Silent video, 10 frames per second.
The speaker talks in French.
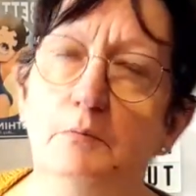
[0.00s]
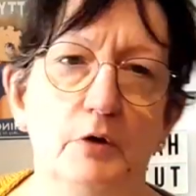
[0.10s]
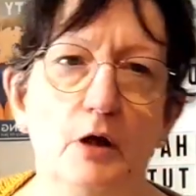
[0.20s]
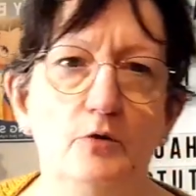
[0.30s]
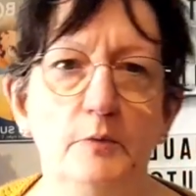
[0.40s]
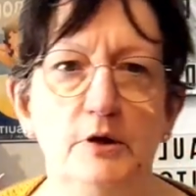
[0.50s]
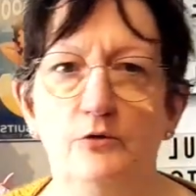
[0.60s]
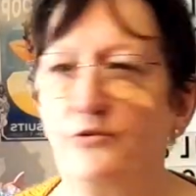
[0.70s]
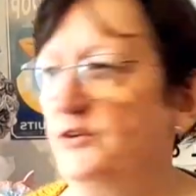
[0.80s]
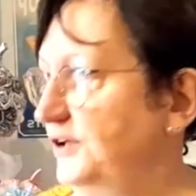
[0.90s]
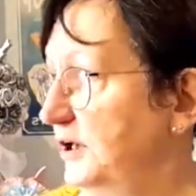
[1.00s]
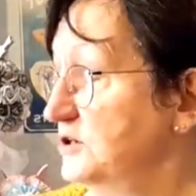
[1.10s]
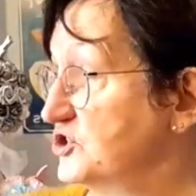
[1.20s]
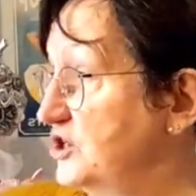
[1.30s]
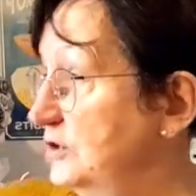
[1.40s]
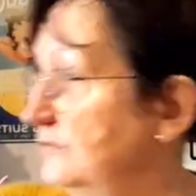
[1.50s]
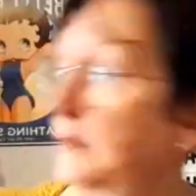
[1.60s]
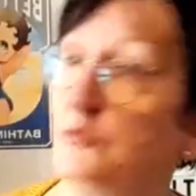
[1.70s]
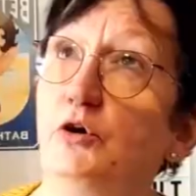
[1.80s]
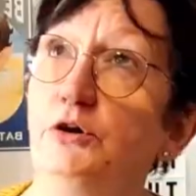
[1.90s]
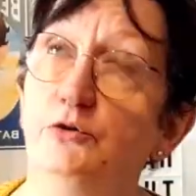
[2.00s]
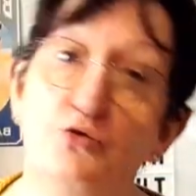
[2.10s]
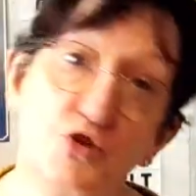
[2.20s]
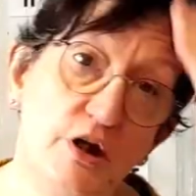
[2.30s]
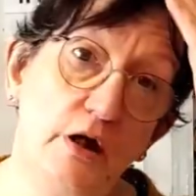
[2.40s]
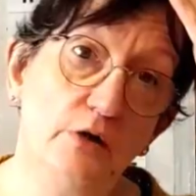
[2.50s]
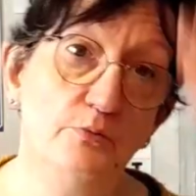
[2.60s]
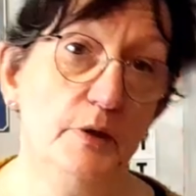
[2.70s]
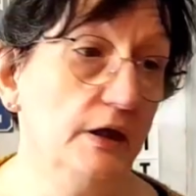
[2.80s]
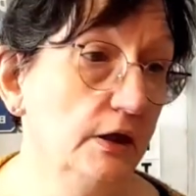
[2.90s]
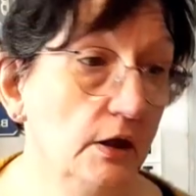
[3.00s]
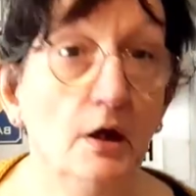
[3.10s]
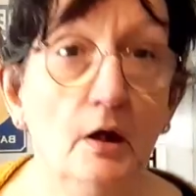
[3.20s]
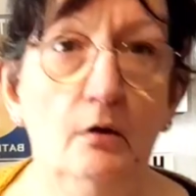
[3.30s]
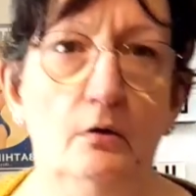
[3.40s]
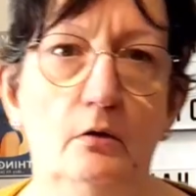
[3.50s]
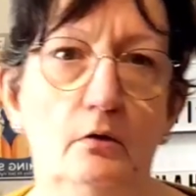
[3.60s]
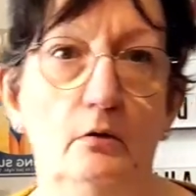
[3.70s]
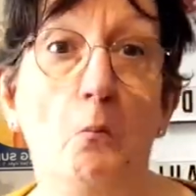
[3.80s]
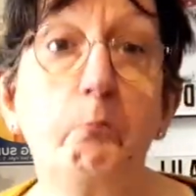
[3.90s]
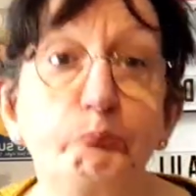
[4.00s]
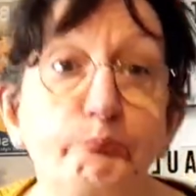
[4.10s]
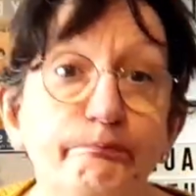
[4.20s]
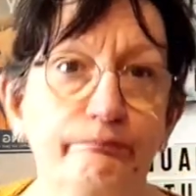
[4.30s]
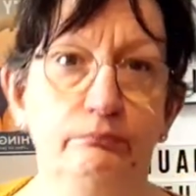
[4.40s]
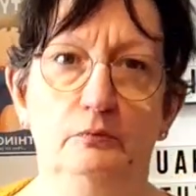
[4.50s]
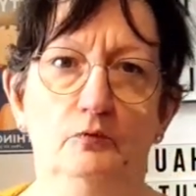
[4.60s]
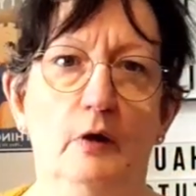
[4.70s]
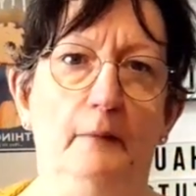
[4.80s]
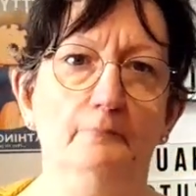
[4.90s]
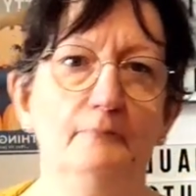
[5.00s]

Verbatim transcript: pour la luminosité, j'ai ouvert mon rideau, j'ai allumé, euh, voilà.